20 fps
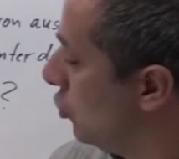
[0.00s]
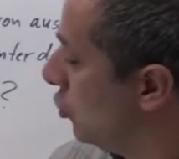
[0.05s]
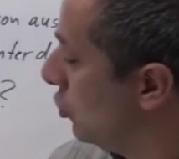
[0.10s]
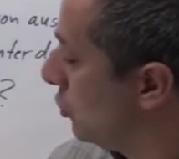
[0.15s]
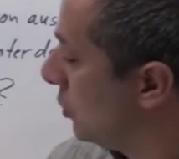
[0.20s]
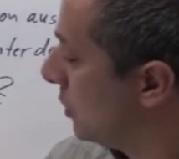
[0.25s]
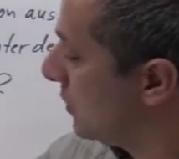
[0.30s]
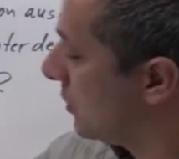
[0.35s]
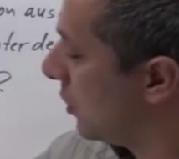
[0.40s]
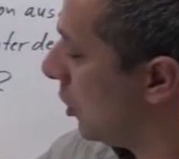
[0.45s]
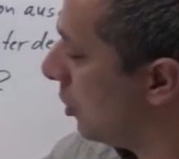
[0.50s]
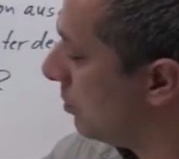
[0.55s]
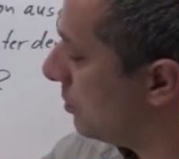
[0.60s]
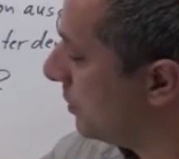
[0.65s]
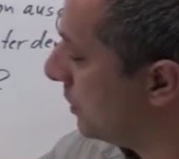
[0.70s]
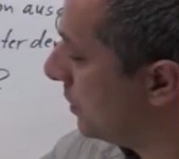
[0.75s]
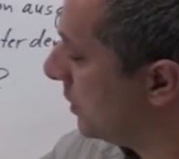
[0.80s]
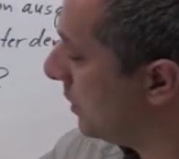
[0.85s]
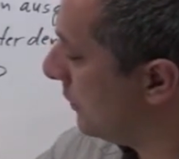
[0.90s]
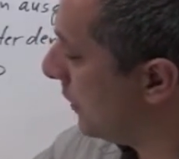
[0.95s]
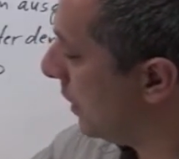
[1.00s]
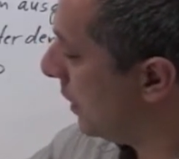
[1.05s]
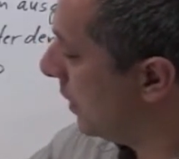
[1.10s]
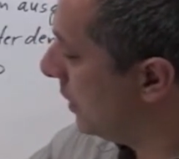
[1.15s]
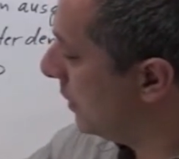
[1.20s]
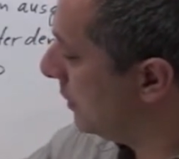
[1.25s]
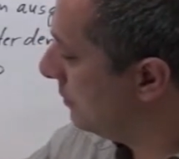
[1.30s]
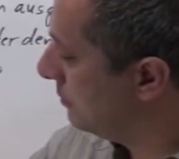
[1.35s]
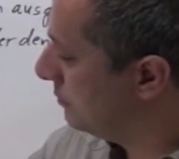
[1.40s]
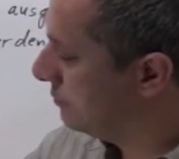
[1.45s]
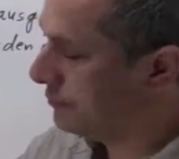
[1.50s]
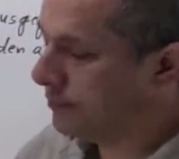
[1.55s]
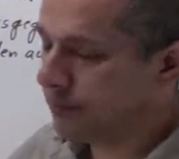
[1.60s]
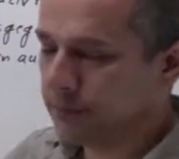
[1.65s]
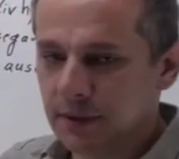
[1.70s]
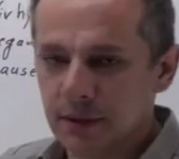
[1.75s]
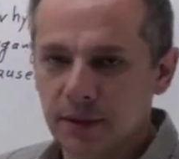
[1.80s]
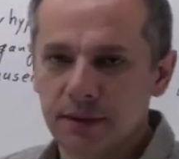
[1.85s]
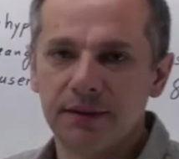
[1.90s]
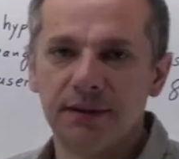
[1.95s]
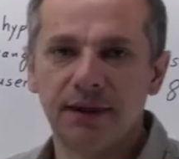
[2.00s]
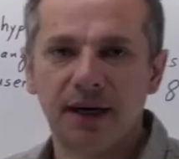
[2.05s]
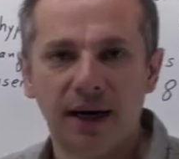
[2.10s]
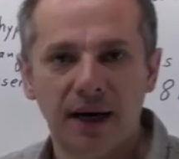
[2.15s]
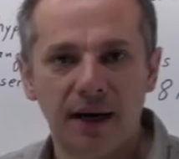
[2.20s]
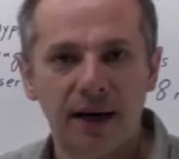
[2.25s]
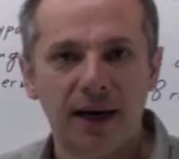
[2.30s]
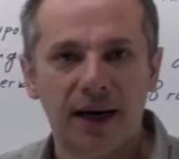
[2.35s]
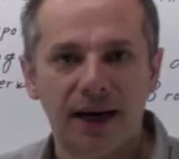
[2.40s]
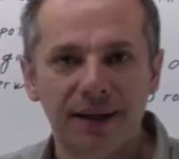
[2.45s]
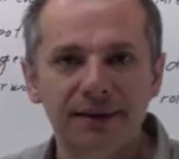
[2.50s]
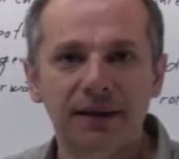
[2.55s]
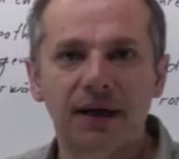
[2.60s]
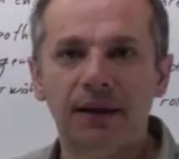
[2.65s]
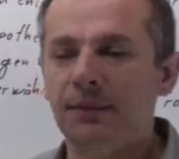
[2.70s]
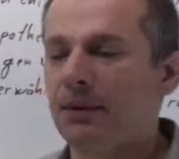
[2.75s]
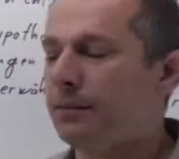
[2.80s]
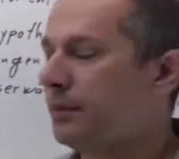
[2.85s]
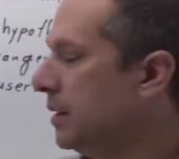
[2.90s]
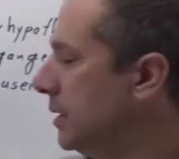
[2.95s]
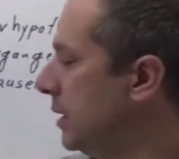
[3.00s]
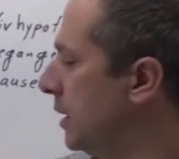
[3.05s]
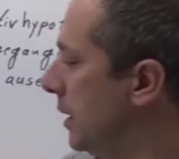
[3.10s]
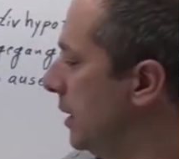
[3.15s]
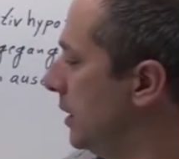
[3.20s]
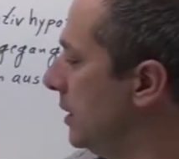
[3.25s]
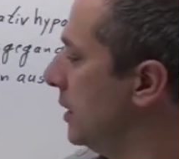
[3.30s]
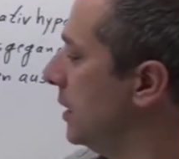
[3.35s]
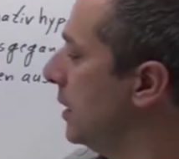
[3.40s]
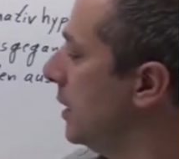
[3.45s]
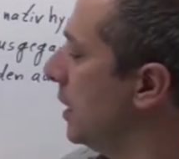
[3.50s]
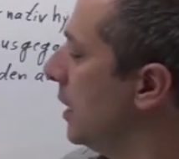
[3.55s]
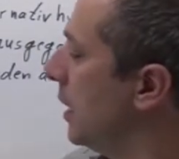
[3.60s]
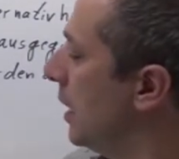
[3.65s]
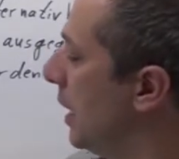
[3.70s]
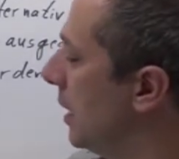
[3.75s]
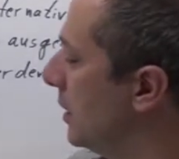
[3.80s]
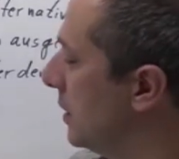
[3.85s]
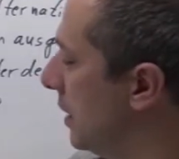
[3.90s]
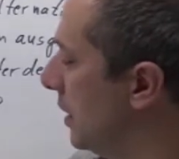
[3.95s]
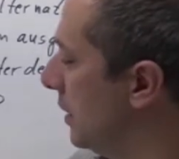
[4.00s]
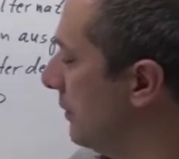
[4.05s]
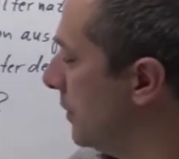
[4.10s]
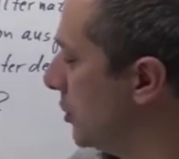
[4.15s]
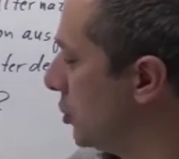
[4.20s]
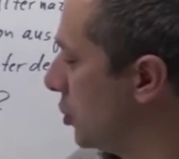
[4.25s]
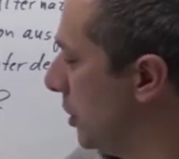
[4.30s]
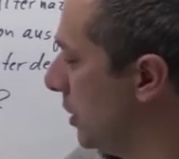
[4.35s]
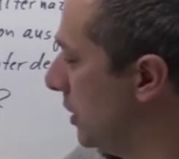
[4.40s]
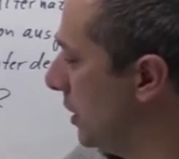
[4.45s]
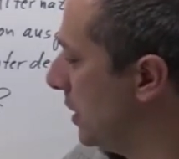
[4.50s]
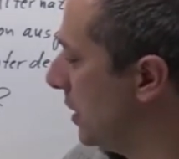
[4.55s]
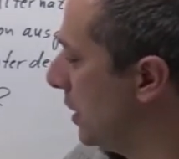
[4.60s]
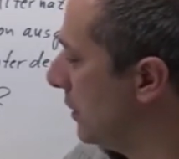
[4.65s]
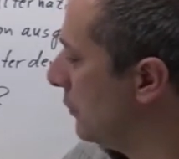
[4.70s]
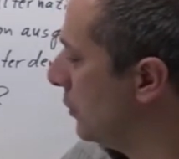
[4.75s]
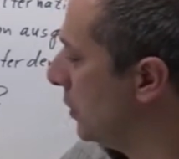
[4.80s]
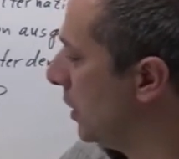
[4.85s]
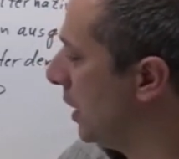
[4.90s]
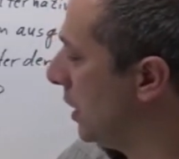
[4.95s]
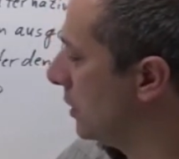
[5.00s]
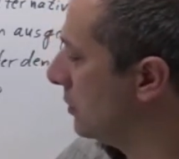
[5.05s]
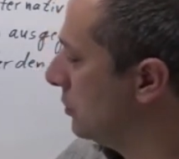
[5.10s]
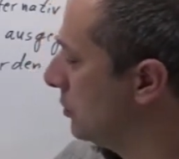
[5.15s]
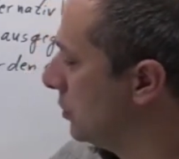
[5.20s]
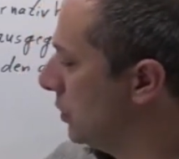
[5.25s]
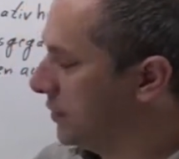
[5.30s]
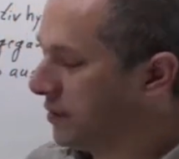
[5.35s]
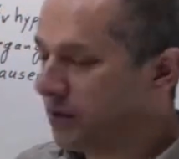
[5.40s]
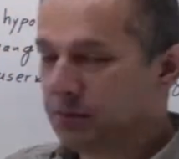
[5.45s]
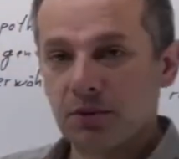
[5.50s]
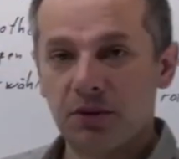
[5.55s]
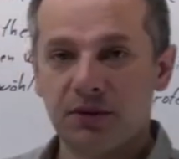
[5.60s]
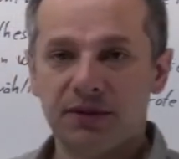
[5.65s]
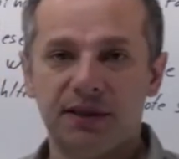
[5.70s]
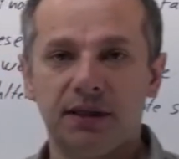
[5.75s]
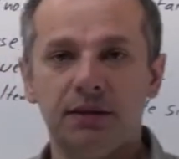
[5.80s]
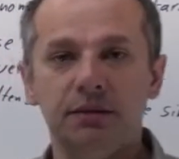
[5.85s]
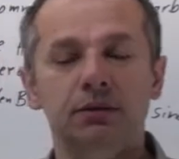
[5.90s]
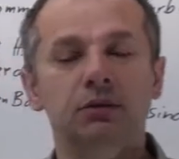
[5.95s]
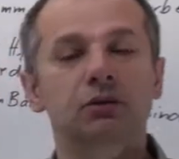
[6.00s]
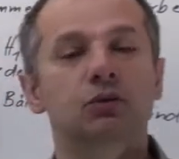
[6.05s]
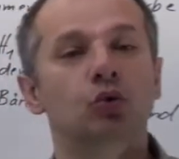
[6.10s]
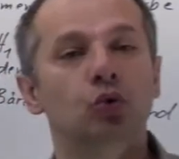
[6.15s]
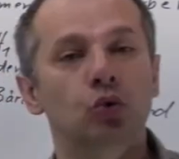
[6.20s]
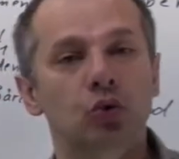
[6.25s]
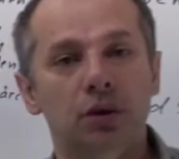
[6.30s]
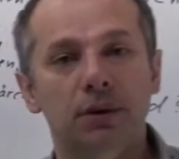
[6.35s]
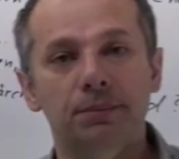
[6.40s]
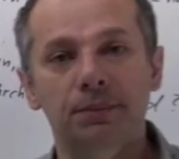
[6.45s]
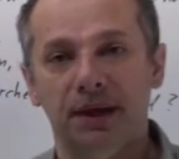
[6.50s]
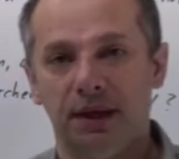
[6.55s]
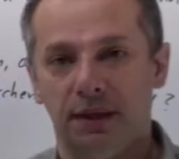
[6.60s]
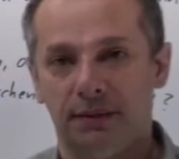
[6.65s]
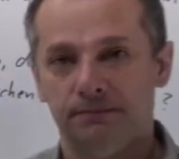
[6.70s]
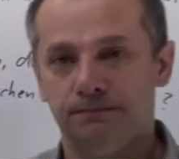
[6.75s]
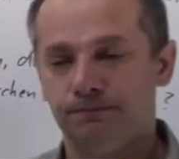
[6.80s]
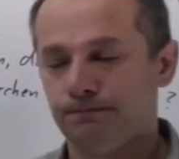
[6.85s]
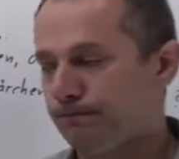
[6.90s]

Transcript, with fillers: Und das Hauptintervall, der Annahmebereich, hat eine Wahrscheinlichkeit von 98% oder mehr.